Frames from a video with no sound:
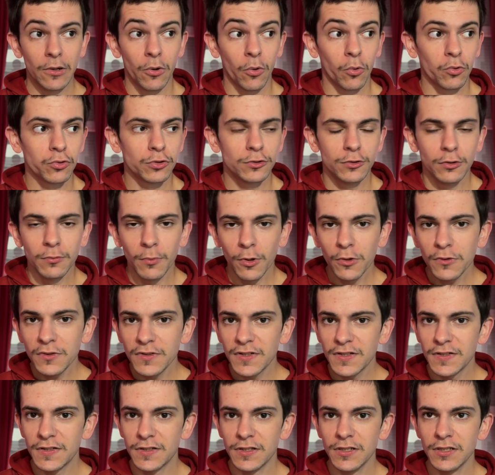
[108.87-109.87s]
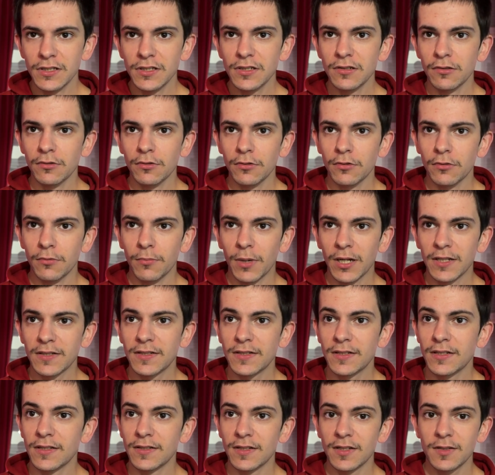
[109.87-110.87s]
On se demande si euh, bah,
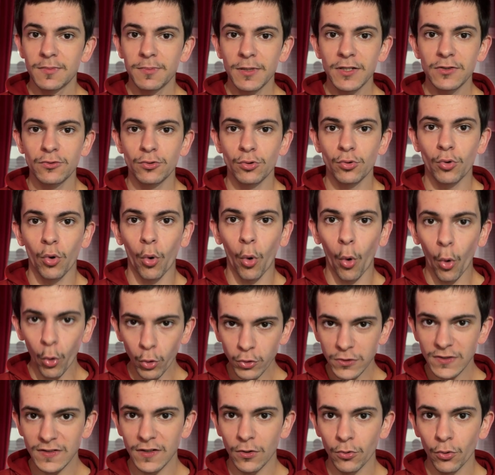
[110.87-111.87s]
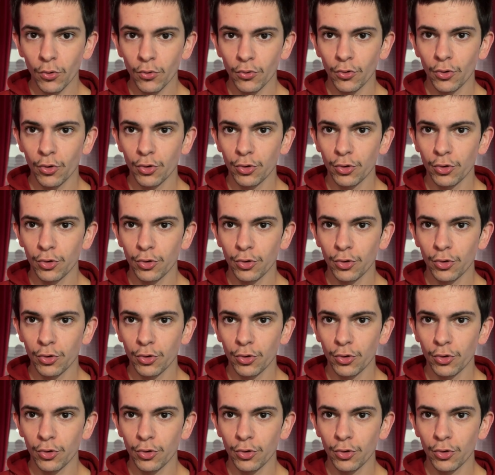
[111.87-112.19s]
ces espèces de gros salons de